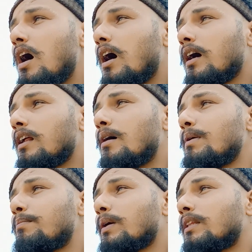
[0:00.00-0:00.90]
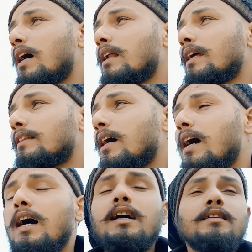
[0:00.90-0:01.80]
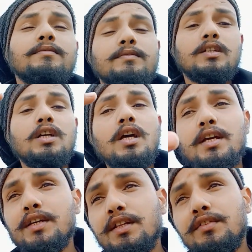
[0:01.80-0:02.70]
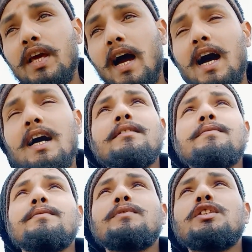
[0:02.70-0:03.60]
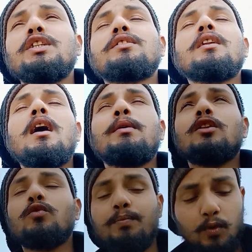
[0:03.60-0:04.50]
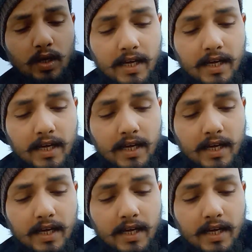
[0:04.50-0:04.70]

अगर हमें पता रहता कि ध्यान इतना महत्वपूर्ण